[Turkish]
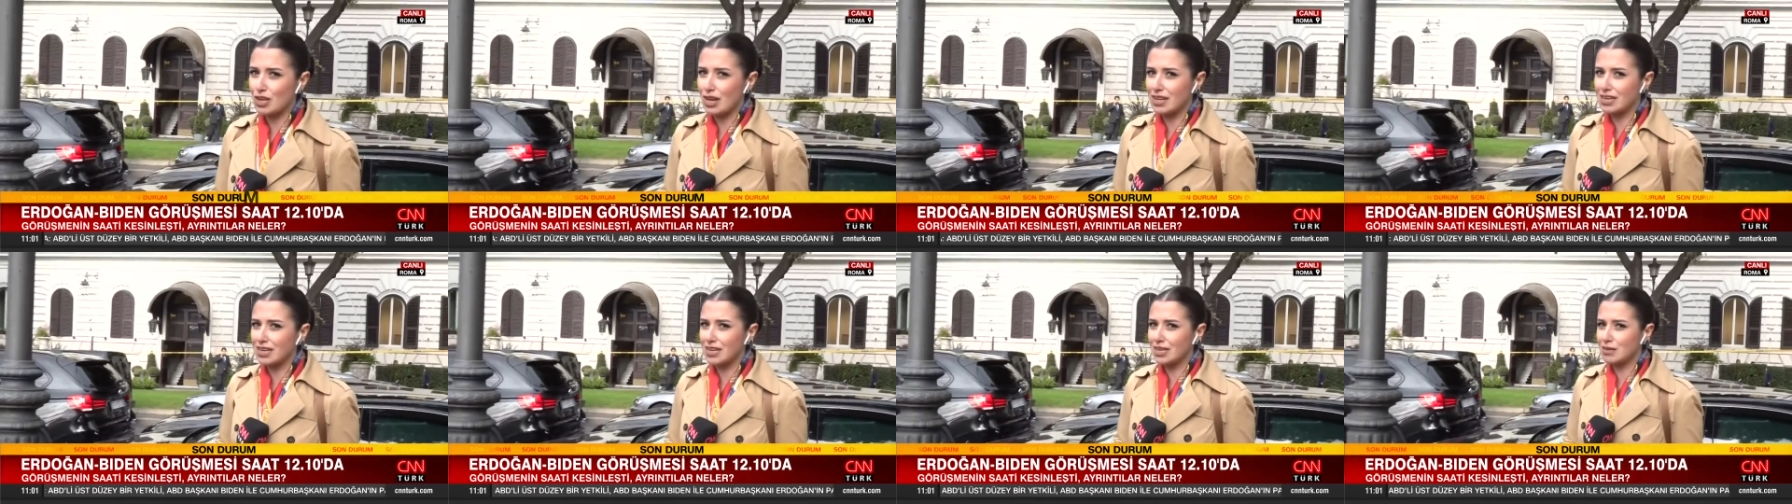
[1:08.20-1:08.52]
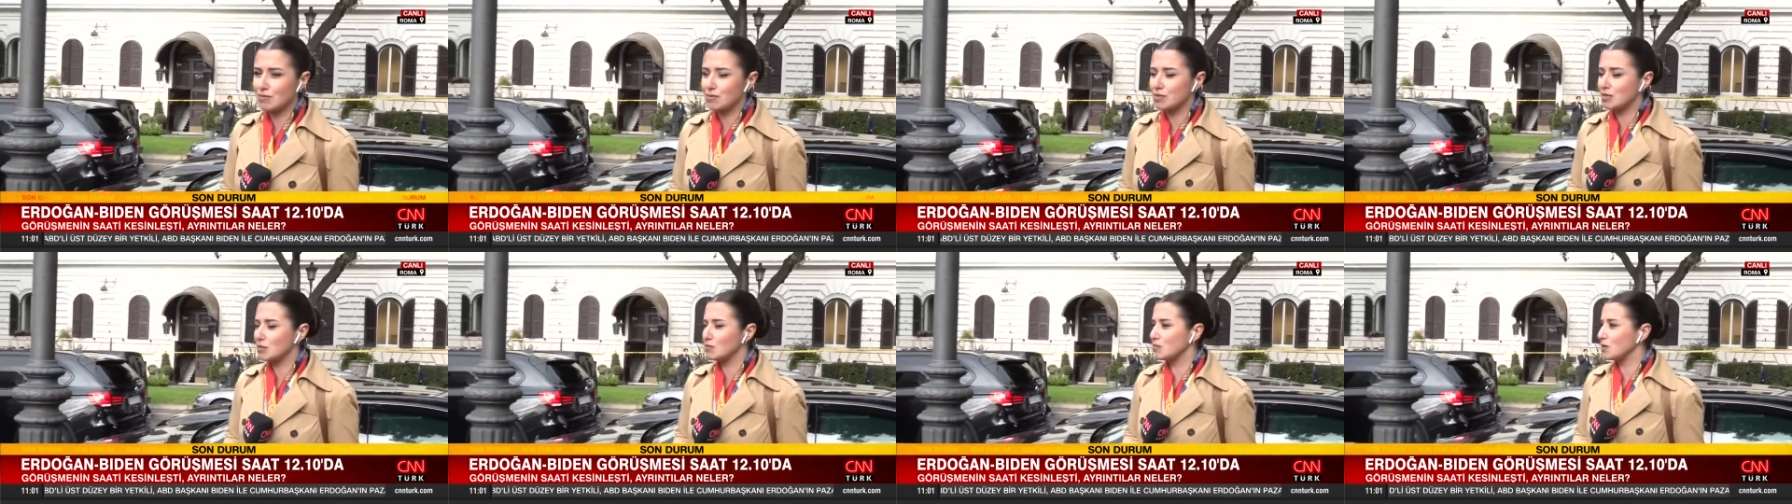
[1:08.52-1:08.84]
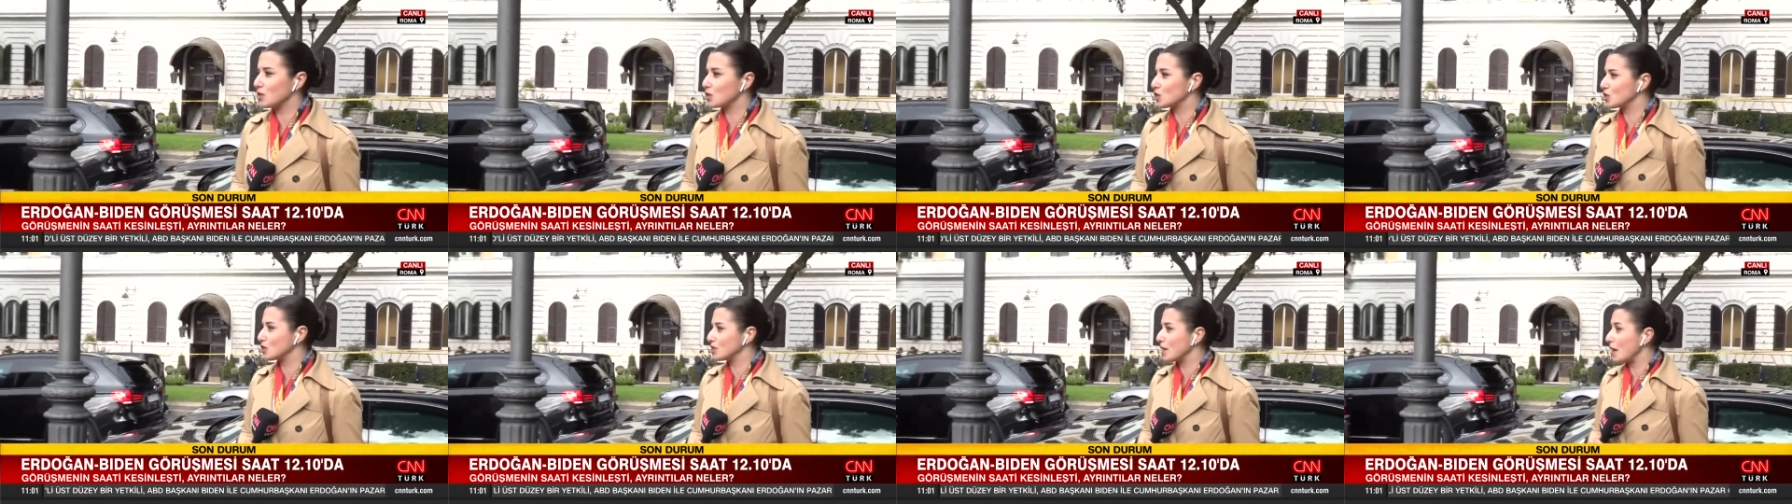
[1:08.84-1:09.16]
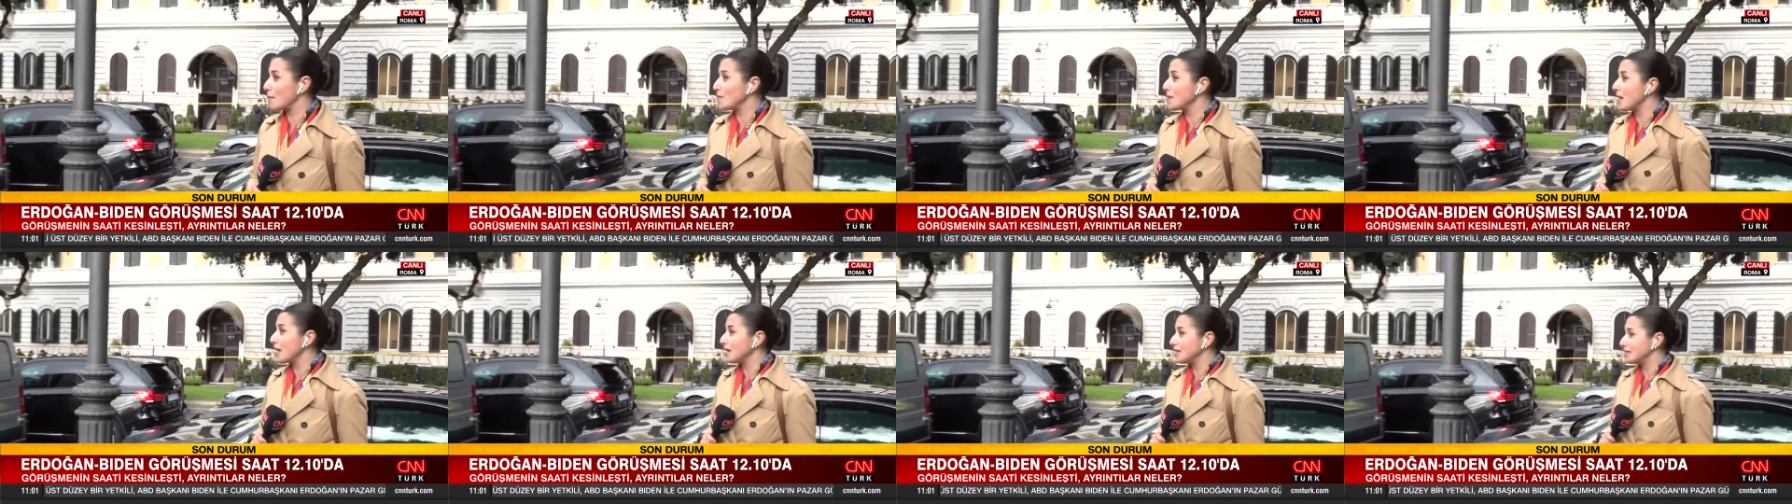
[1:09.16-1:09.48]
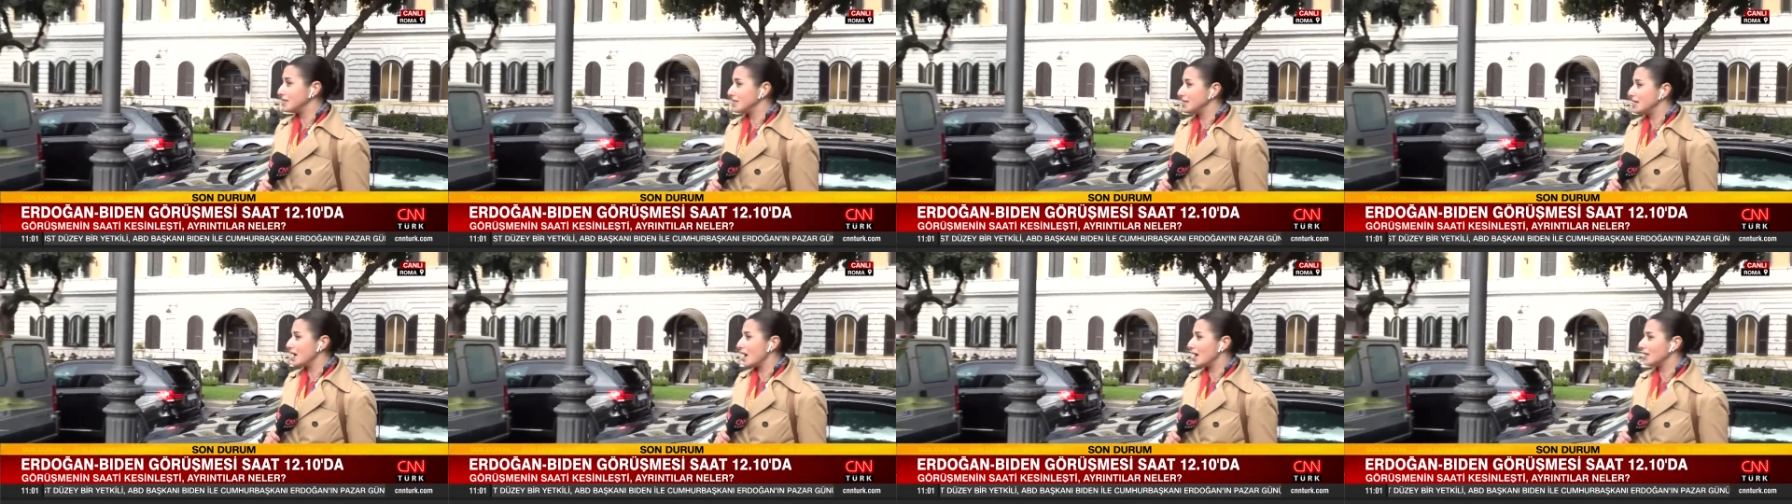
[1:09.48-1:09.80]
baştan yayınımızın başından.
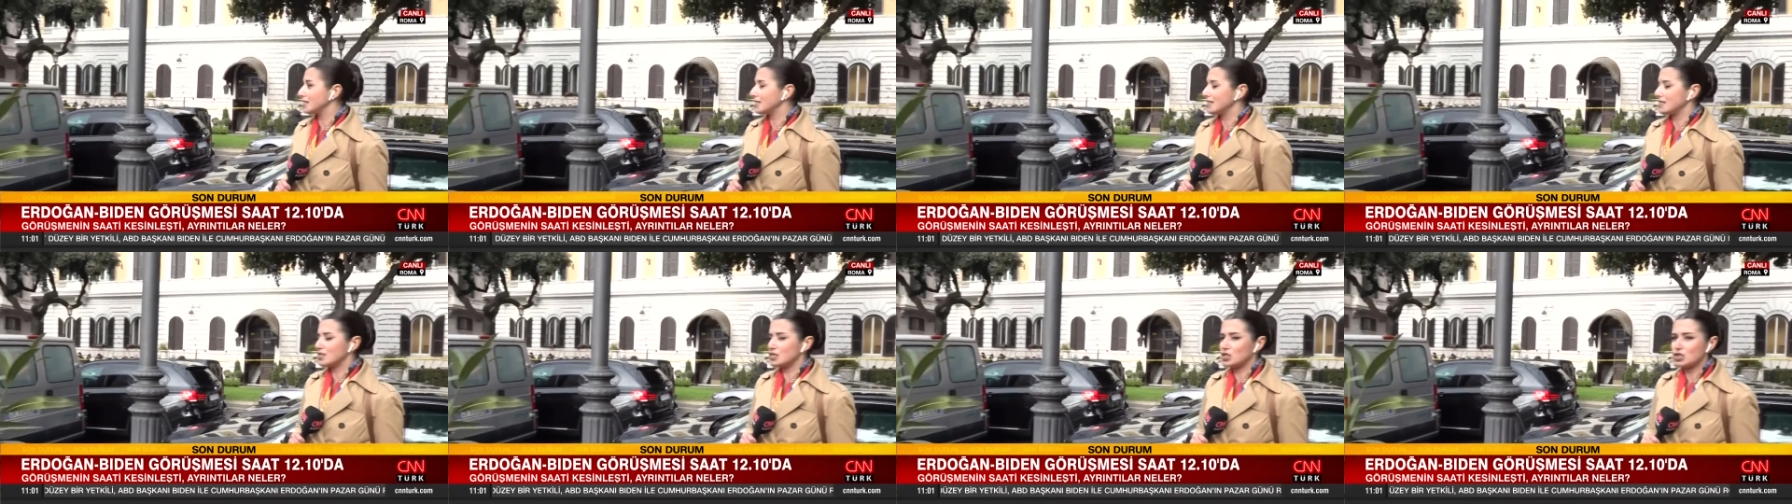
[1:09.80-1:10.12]
Sinyal